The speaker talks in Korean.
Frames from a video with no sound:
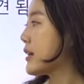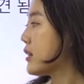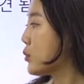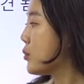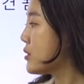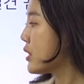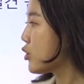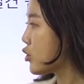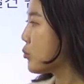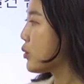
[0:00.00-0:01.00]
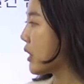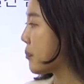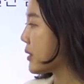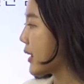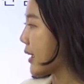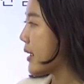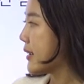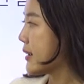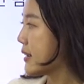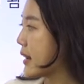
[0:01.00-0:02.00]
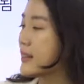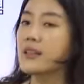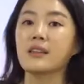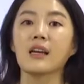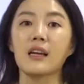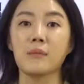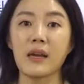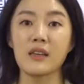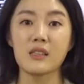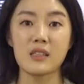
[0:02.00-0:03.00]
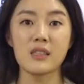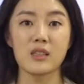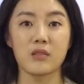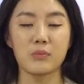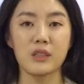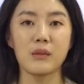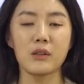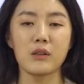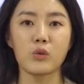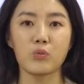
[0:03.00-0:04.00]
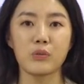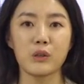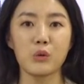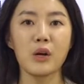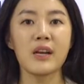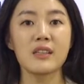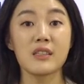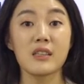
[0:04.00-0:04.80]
그 도시의 규모답게 이라단따의 메인 신전 피라미드의 높이도